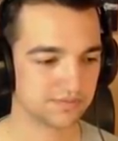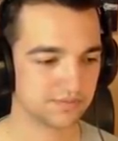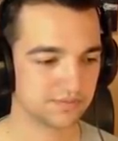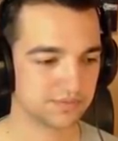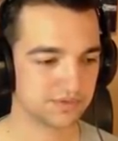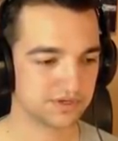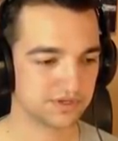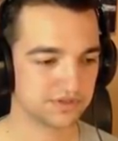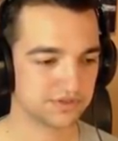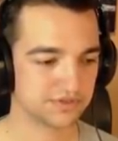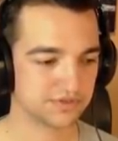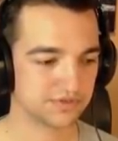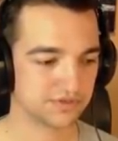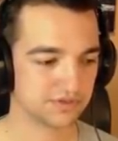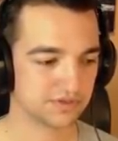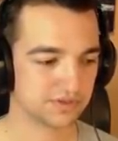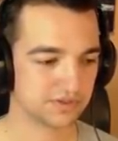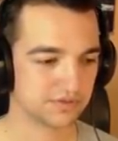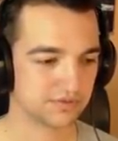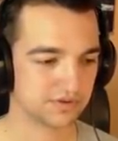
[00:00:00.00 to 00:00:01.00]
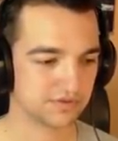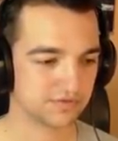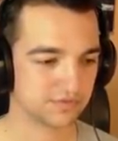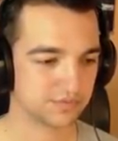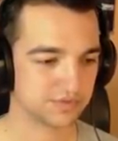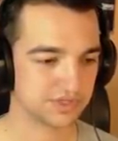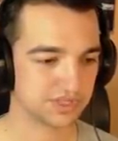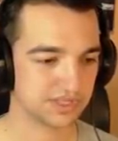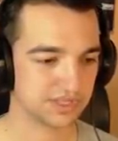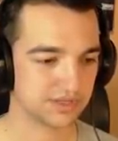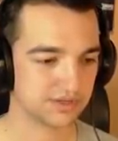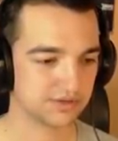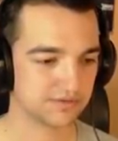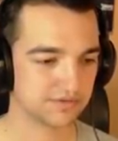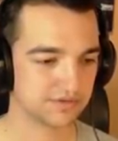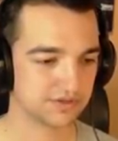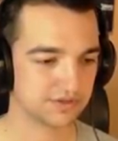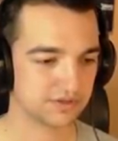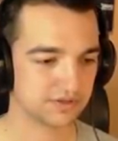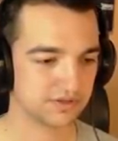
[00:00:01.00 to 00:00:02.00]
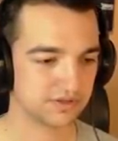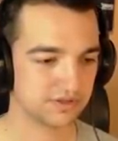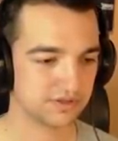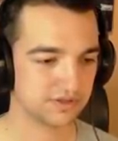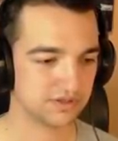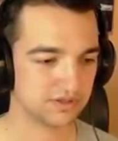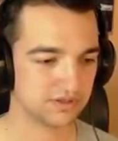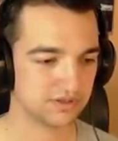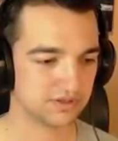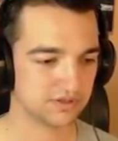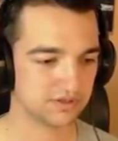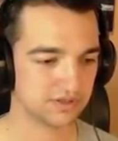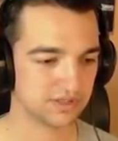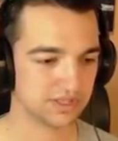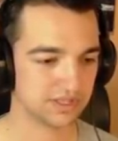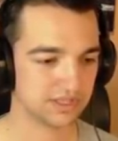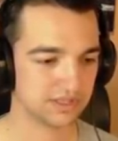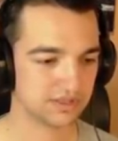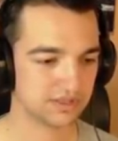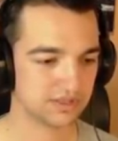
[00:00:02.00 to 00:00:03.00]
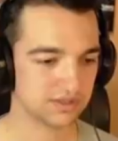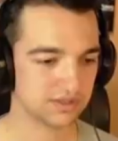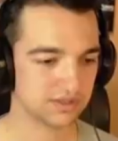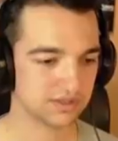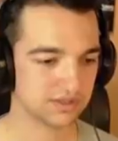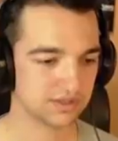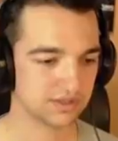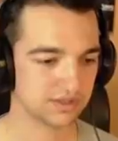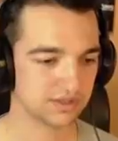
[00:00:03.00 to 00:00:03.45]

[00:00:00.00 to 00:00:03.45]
bardzo jest łatwo przesterować i no niestety